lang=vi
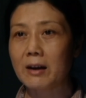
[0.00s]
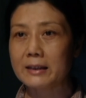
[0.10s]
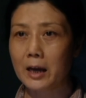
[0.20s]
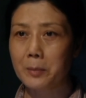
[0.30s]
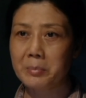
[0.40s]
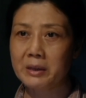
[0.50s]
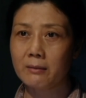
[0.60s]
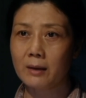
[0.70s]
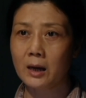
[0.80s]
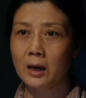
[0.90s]
Tối hôm
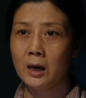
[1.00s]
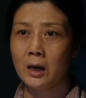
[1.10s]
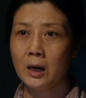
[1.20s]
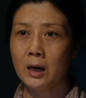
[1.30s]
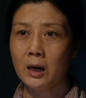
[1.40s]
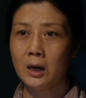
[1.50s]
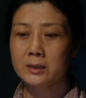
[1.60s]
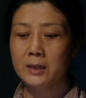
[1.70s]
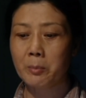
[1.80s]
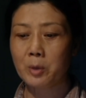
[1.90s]
đó nó bệnh,
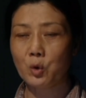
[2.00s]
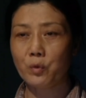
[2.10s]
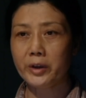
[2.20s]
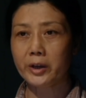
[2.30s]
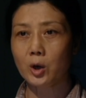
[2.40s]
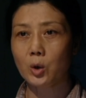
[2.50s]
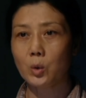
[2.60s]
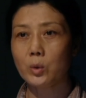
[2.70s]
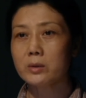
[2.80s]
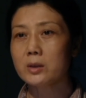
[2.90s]
nhạt miệng
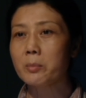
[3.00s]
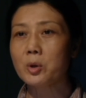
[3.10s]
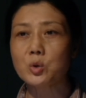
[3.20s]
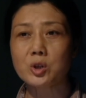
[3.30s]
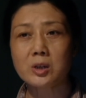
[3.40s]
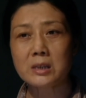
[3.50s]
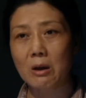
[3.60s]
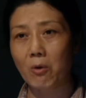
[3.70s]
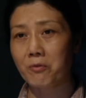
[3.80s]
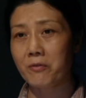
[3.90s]
nên không muốn ăn
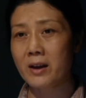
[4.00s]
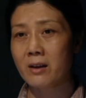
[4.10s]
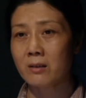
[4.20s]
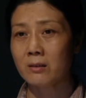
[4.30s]
sáng.